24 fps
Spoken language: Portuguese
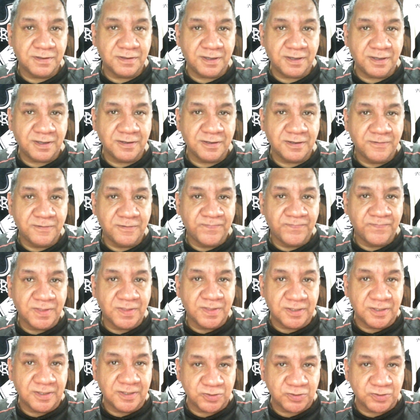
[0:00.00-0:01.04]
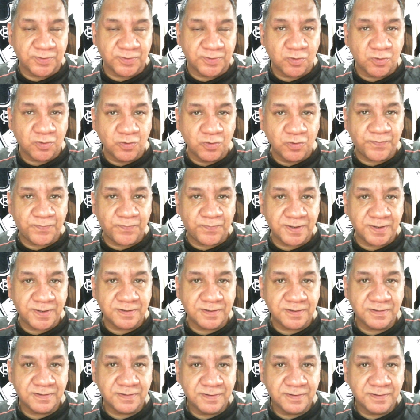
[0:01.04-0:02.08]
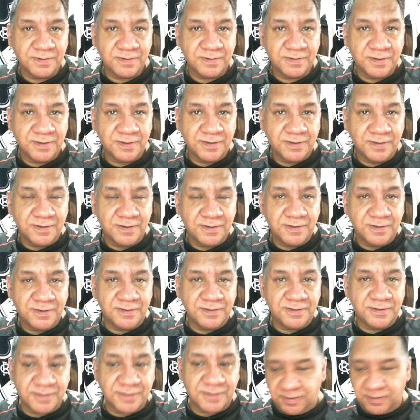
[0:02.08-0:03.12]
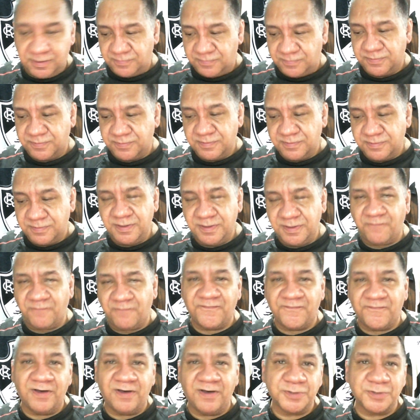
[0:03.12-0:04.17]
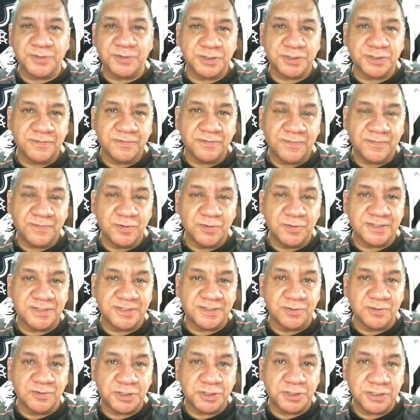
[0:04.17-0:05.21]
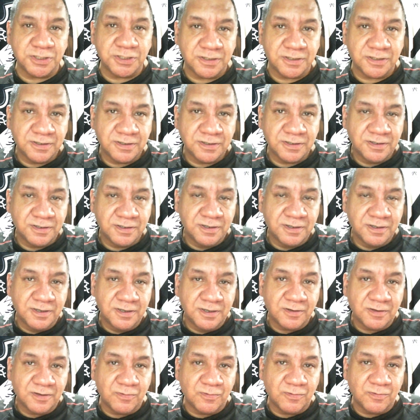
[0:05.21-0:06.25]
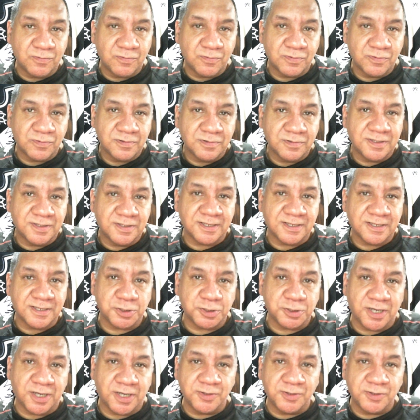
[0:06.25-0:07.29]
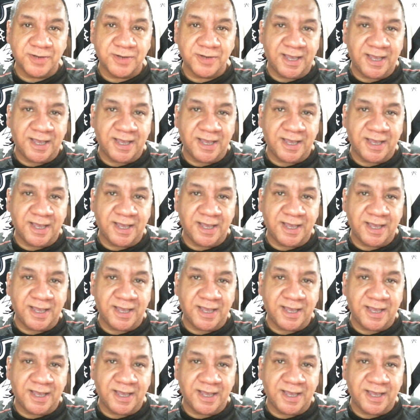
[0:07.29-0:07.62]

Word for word: né? Isso preocupa, né? Então, não vamos nos iludir com jogador